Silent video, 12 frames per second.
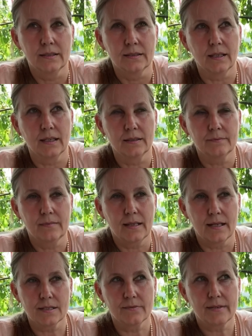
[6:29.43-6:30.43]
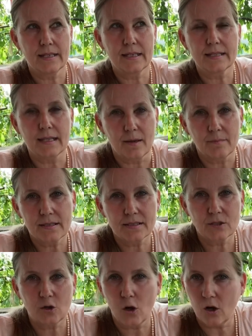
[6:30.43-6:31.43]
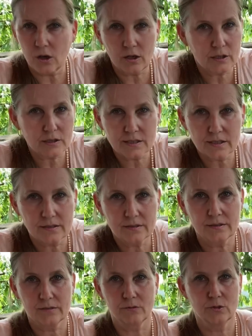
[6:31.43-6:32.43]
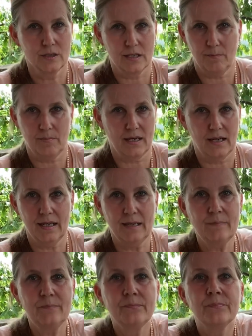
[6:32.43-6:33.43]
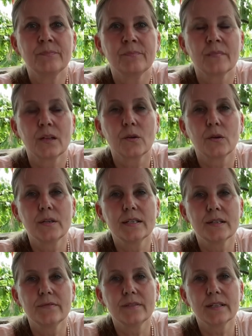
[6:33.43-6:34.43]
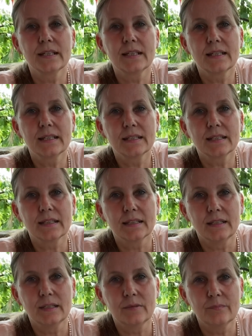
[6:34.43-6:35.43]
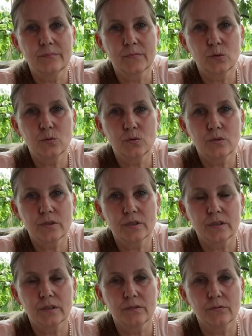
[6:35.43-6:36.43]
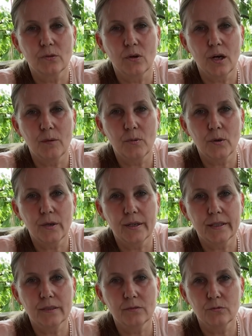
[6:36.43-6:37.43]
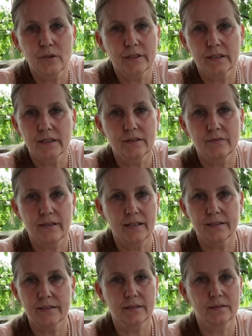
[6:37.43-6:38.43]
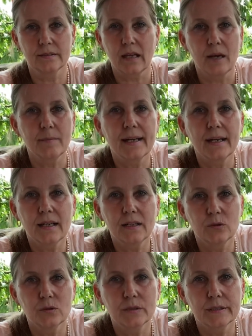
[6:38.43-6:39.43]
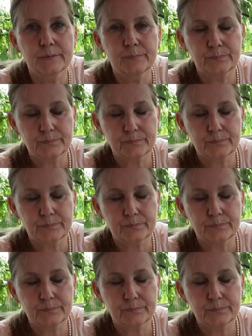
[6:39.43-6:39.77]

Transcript: Ja, also wenn ihr damit kocht, wunderbar, könnt ihr wirklich ähm, gut äh, vorbeugen vor irgendwelchen Darmerkrankungen.